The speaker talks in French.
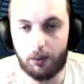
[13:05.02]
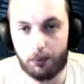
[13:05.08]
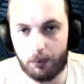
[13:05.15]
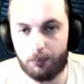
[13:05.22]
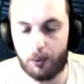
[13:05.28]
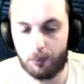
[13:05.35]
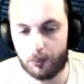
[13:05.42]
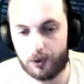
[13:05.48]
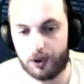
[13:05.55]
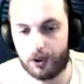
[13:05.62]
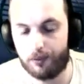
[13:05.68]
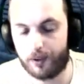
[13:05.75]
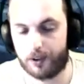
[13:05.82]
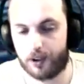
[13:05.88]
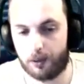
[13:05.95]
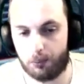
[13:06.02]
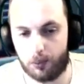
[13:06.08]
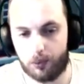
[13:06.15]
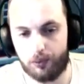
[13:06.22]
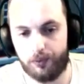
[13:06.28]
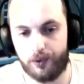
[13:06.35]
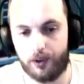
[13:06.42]
Donc Damien me demande si j'avais
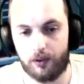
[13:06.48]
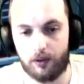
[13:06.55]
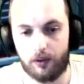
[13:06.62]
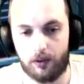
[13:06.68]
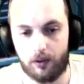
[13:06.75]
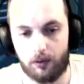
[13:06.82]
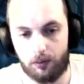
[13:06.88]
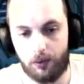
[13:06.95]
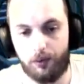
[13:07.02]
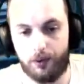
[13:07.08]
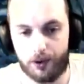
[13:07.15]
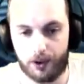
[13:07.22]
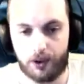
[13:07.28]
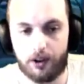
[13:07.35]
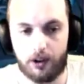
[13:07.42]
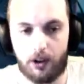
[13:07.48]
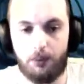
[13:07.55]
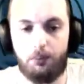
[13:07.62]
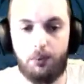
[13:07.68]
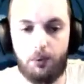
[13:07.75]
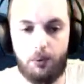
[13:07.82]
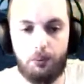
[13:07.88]
retiré beaucoup de vie. Euh, oui, j'ai
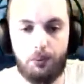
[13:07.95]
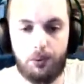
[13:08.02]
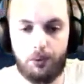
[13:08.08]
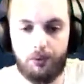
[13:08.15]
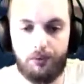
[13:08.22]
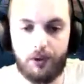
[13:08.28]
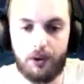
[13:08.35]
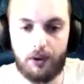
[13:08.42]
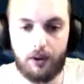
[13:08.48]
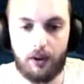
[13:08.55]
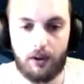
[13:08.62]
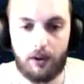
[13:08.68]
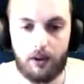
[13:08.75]
retiré beaucoup, beaucoup de vie.